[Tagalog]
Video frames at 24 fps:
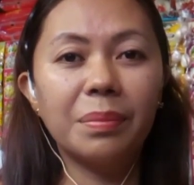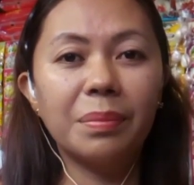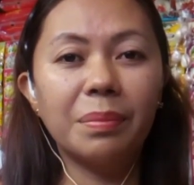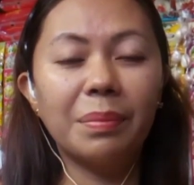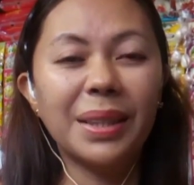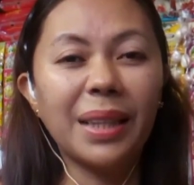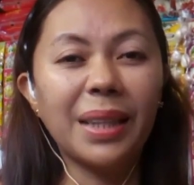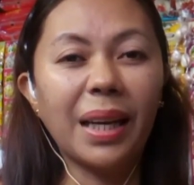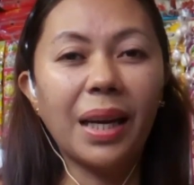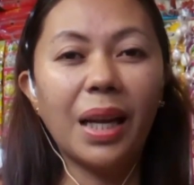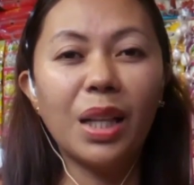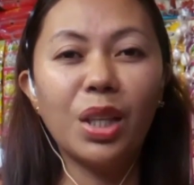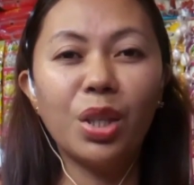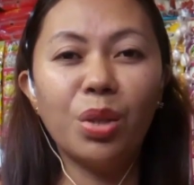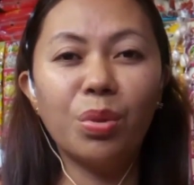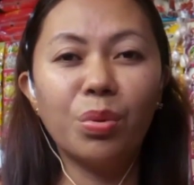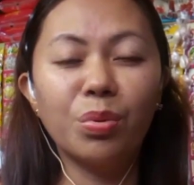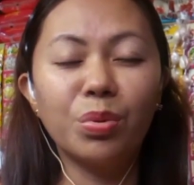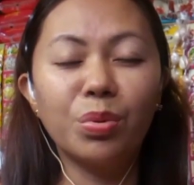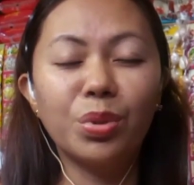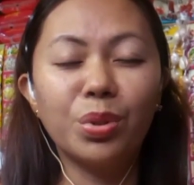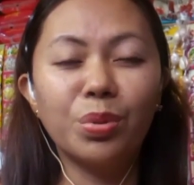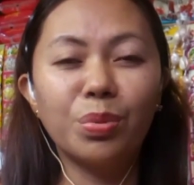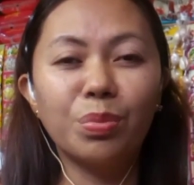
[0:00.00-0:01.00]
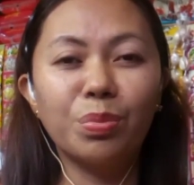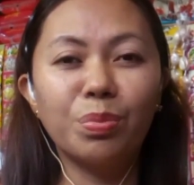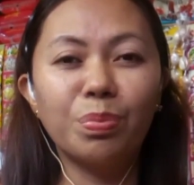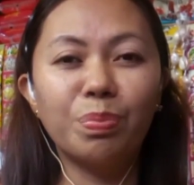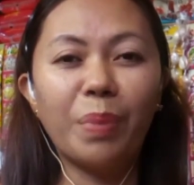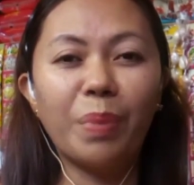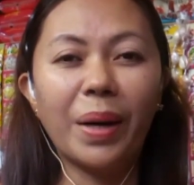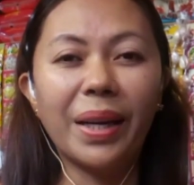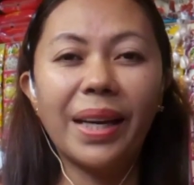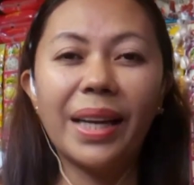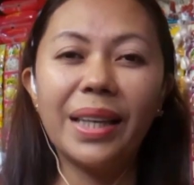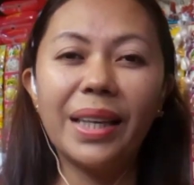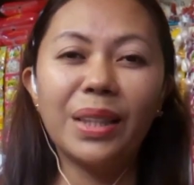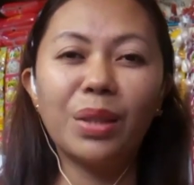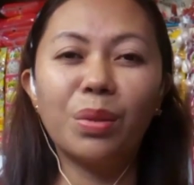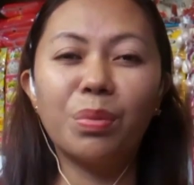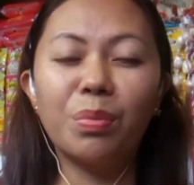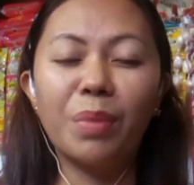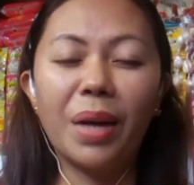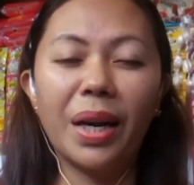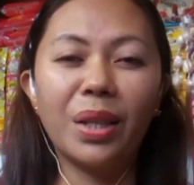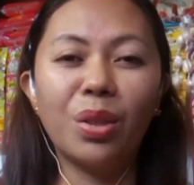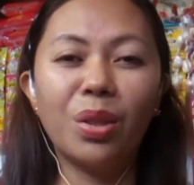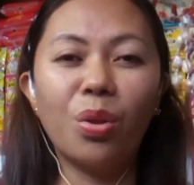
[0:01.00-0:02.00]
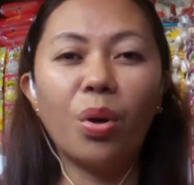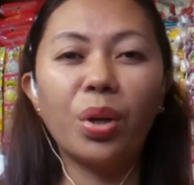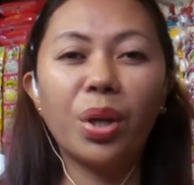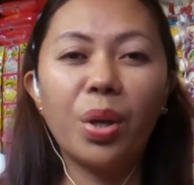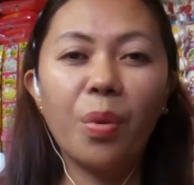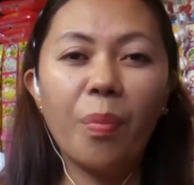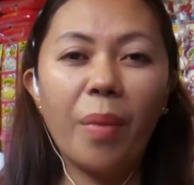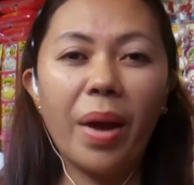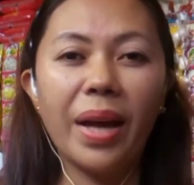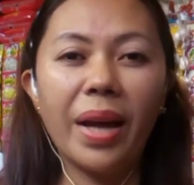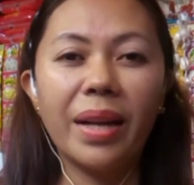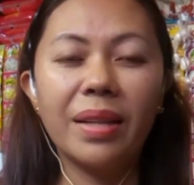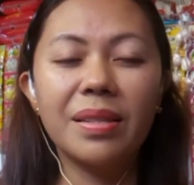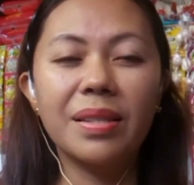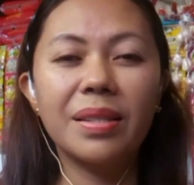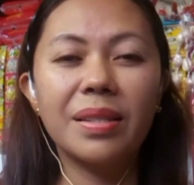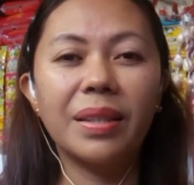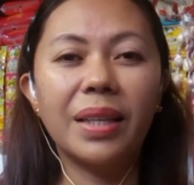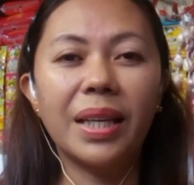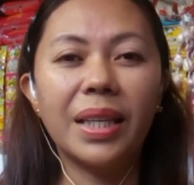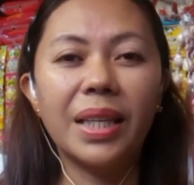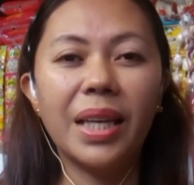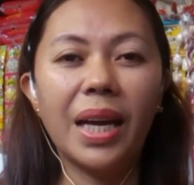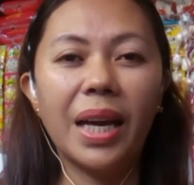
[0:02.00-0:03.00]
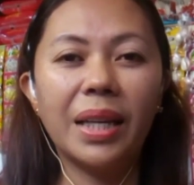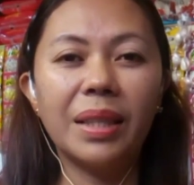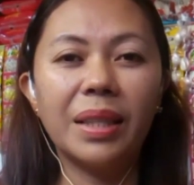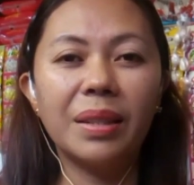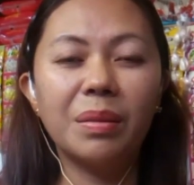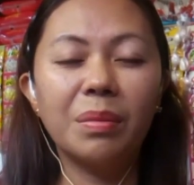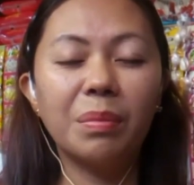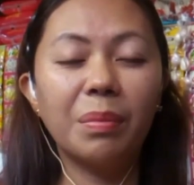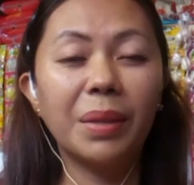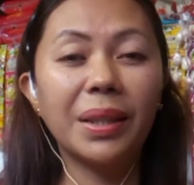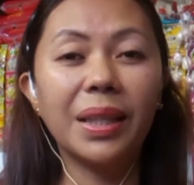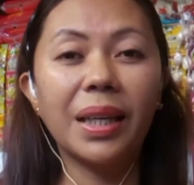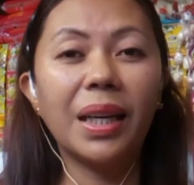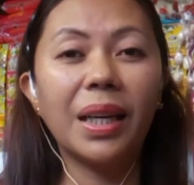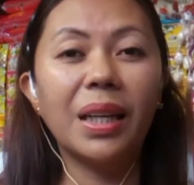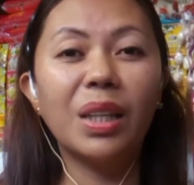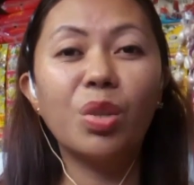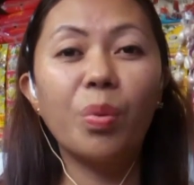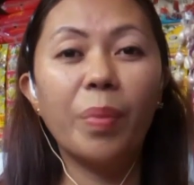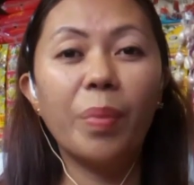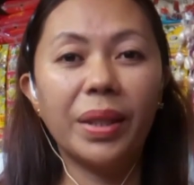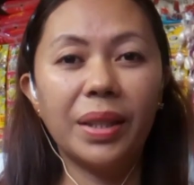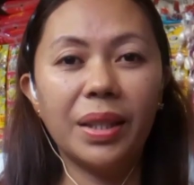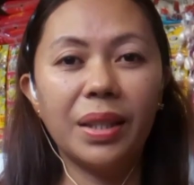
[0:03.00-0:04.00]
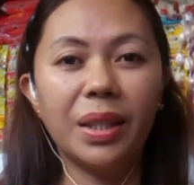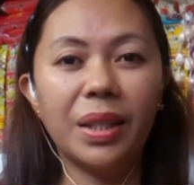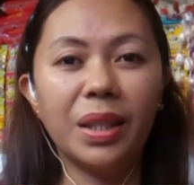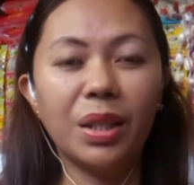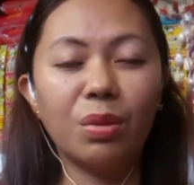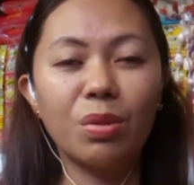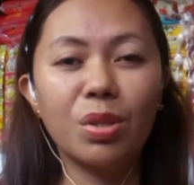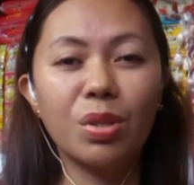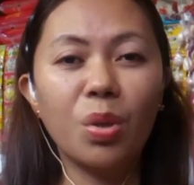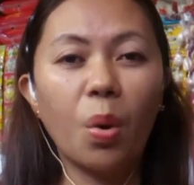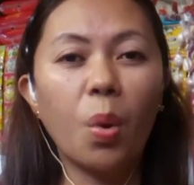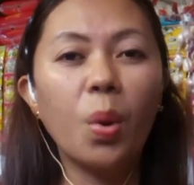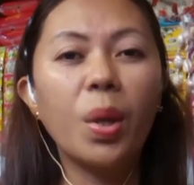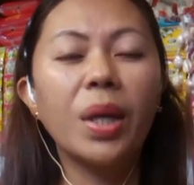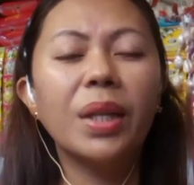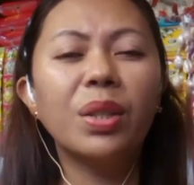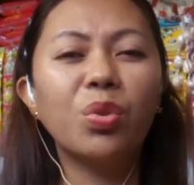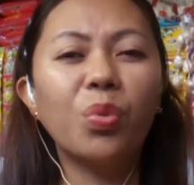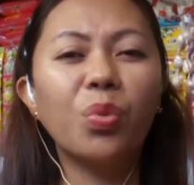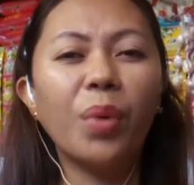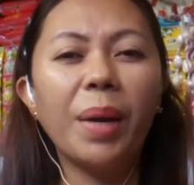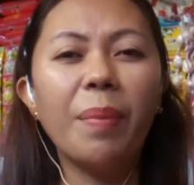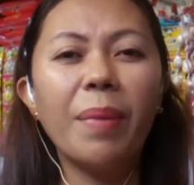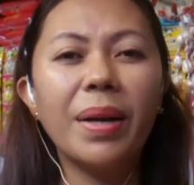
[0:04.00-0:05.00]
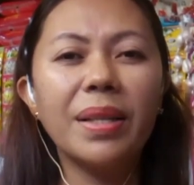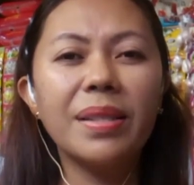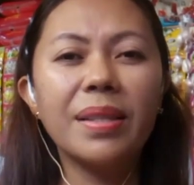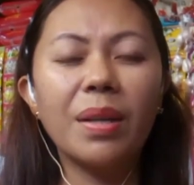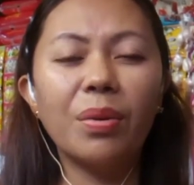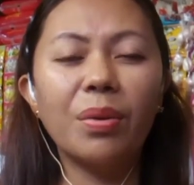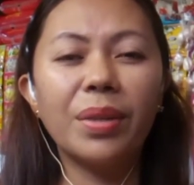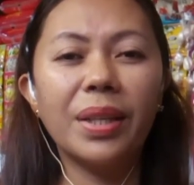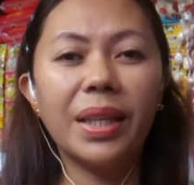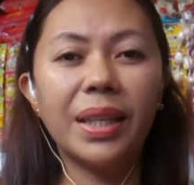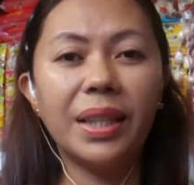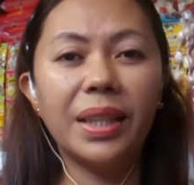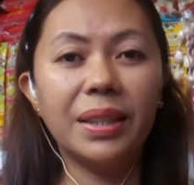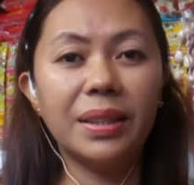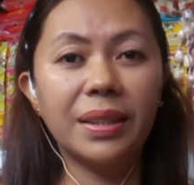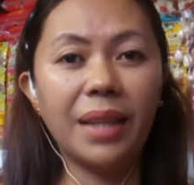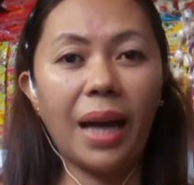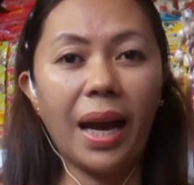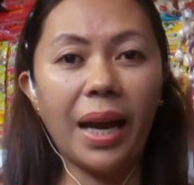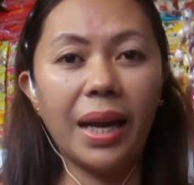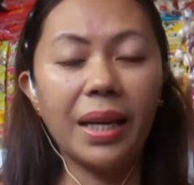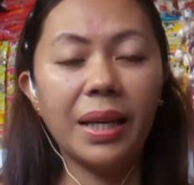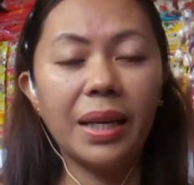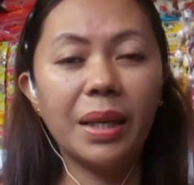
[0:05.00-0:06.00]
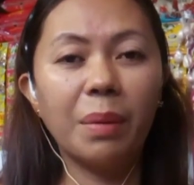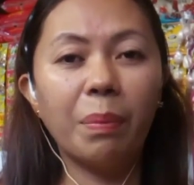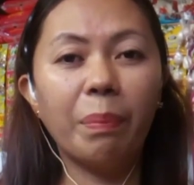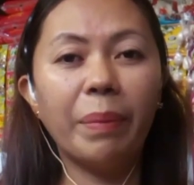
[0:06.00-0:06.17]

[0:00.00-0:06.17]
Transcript: matagal yung yung pag ganito mga documents, ganyan, matagal dumating dito. So, three months ako naghintay.